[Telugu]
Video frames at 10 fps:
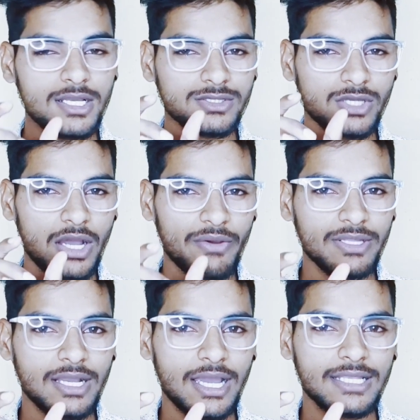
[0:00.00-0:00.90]
సో ఆ
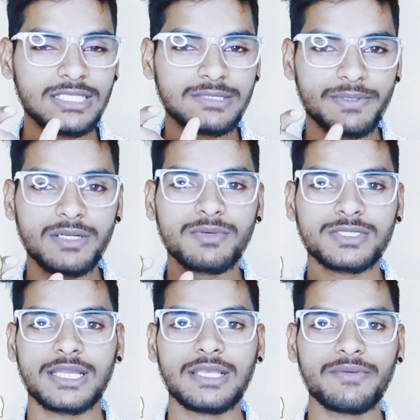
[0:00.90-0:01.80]
విధంగా అయితే స్పీడ్ మోషన్
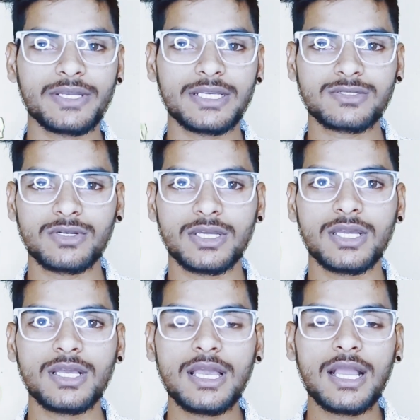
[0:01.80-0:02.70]
అయితే పెట్టేసుకోండి
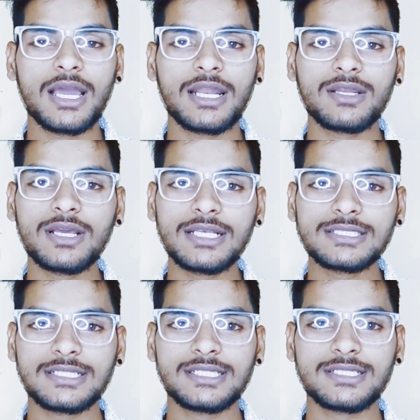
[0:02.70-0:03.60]
కరెక్ట్గా సెట్
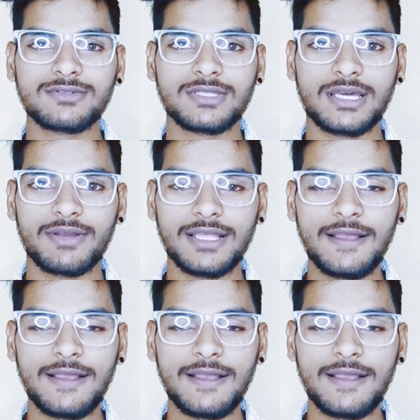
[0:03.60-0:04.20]
చేసుకున్న తర్వాత